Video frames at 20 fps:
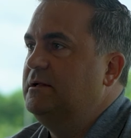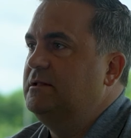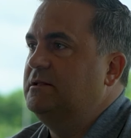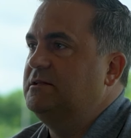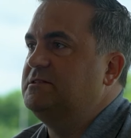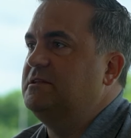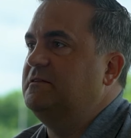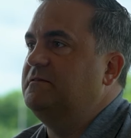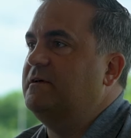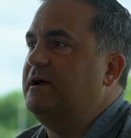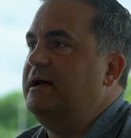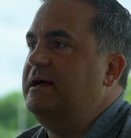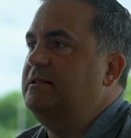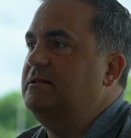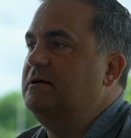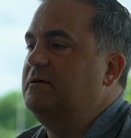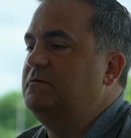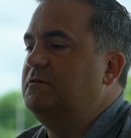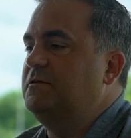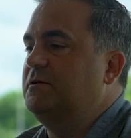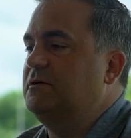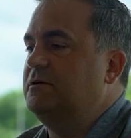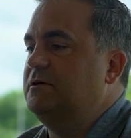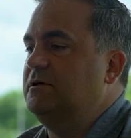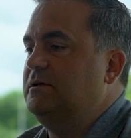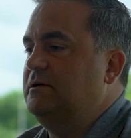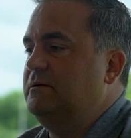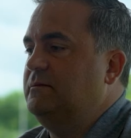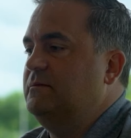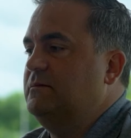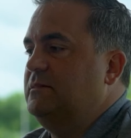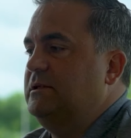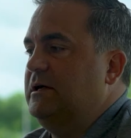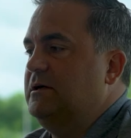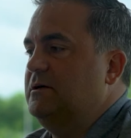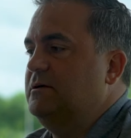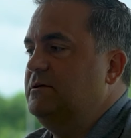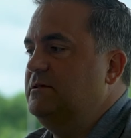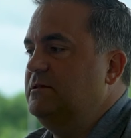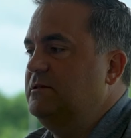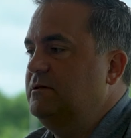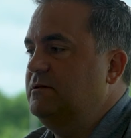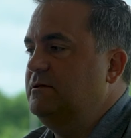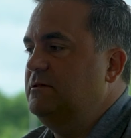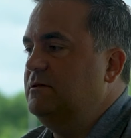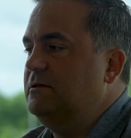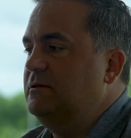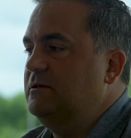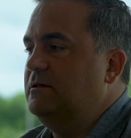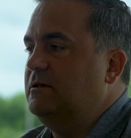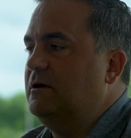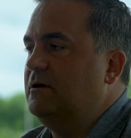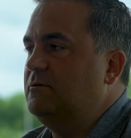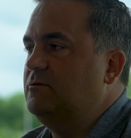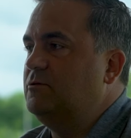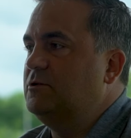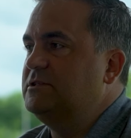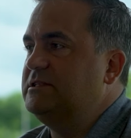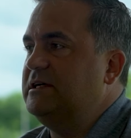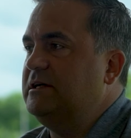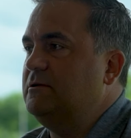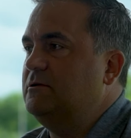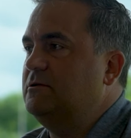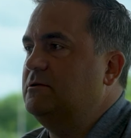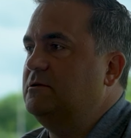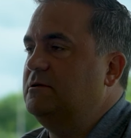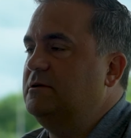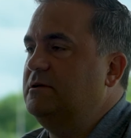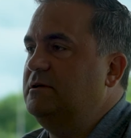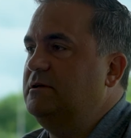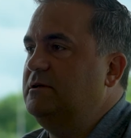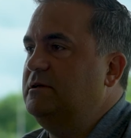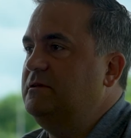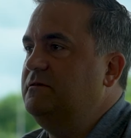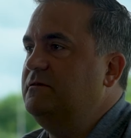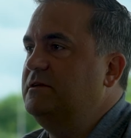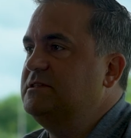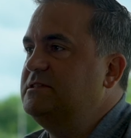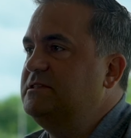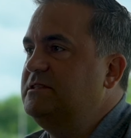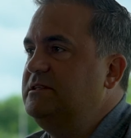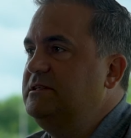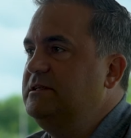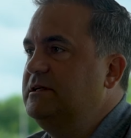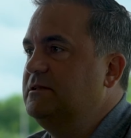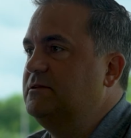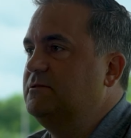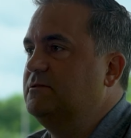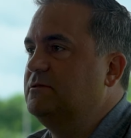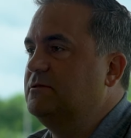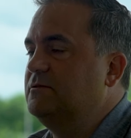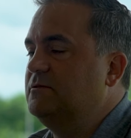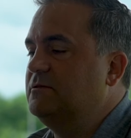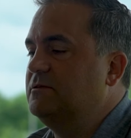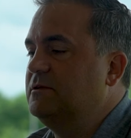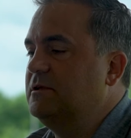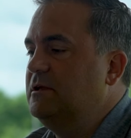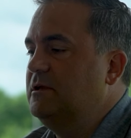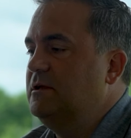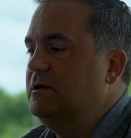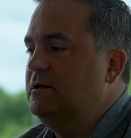dass der Verein einfach ähm, ja, in, in den Nachwuchs auch investiert und, und